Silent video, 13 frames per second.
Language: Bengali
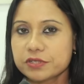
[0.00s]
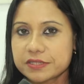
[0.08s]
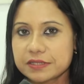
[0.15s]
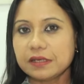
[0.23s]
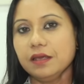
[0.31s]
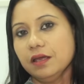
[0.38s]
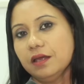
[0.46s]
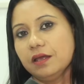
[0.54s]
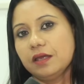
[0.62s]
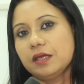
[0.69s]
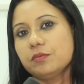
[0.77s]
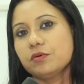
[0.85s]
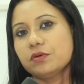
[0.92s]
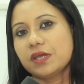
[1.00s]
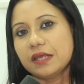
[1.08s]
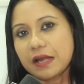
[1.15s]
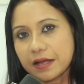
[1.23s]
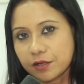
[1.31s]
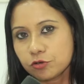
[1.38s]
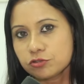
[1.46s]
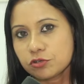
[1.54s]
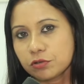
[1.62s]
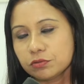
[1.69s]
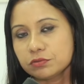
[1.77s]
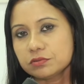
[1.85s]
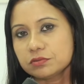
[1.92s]
হয়েছে এবং এর আগেও
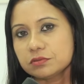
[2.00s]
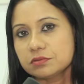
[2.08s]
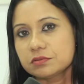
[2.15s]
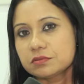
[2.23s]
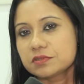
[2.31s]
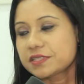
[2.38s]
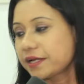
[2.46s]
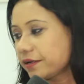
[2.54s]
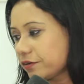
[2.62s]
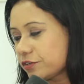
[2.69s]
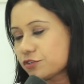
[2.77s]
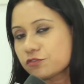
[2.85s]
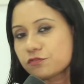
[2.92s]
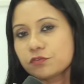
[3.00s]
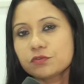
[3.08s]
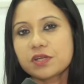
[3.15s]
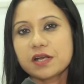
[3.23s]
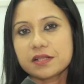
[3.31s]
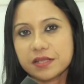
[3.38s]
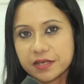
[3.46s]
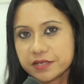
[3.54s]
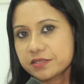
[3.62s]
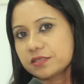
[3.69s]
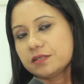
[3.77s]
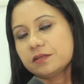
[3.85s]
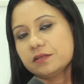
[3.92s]
যখন স্যারের ইন্টারভিউ তারা
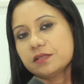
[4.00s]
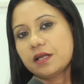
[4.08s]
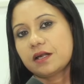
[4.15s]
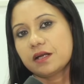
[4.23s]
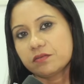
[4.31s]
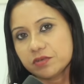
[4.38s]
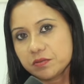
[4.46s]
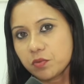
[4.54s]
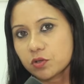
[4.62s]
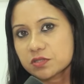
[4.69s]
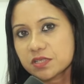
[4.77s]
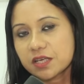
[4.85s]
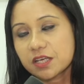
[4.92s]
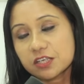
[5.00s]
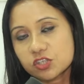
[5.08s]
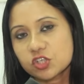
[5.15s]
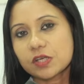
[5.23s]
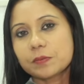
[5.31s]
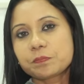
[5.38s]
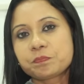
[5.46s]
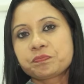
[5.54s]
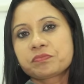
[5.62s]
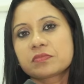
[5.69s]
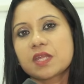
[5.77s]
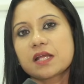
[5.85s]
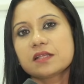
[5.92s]
দেখেছেন তারা কমেন্ট বক্সে এসে
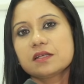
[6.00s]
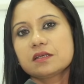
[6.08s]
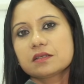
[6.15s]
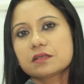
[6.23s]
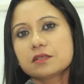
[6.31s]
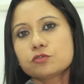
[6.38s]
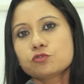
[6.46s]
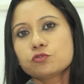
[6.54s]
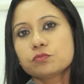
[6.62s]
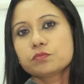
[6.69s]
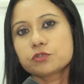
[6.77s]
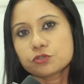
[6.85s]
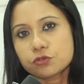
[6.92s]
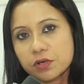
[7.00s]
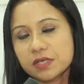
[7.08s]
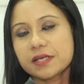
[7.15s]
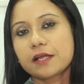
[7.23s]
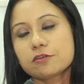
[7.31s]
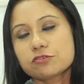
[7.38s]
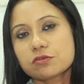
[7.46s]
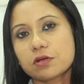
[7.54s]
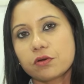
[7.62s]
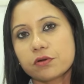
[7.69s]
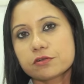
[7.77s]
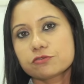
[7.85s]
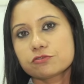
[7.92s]
তাদের কিছু বিষয় নিয়ে আলোচনা
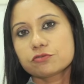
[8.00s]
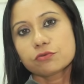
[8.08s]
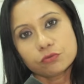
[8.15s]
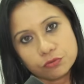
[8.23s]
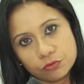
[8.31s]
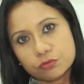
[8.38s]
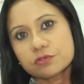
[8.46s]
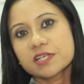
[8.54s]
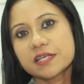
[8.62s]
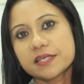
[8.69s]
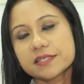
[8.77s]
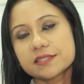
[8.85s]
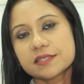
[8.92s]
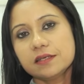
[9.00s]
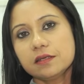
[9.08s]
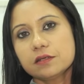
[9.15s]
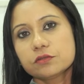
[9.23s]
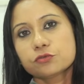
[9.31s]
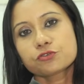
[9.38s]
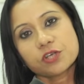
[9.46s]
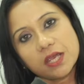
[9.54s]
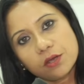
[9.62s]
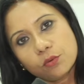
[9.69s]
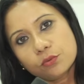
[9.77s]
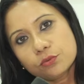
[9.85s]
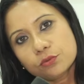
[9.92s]
করার জন্য অনুরোধও জানিয়েছেন তো সেই
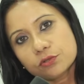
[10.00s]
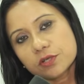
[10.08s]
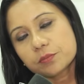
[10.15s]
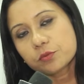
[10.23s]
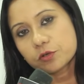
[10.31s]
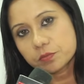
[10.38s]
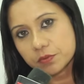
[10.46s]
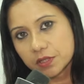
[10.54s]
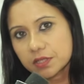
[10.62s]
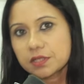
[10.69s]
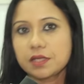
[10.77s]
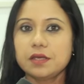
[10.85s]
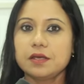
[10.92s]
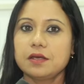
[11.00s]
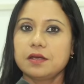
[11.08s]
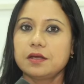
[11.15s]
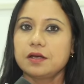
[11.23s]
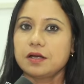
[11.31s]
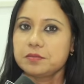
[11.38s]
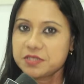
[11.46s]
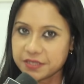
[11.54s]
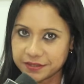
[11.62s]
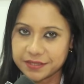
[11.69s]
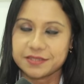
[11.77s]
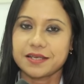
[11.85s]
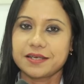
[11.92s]
অনুরোধের পরিপ্রেক্ষিতেই আমি
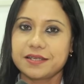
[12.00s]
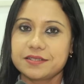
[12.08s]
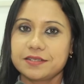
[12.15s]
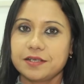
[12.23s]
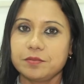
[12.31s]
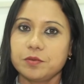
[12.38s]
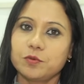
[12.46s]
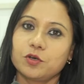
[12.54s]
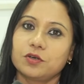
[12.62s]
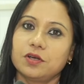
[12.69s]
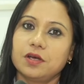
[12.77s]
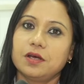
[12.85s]
স্যারকে জানিয়েছিলাম এবং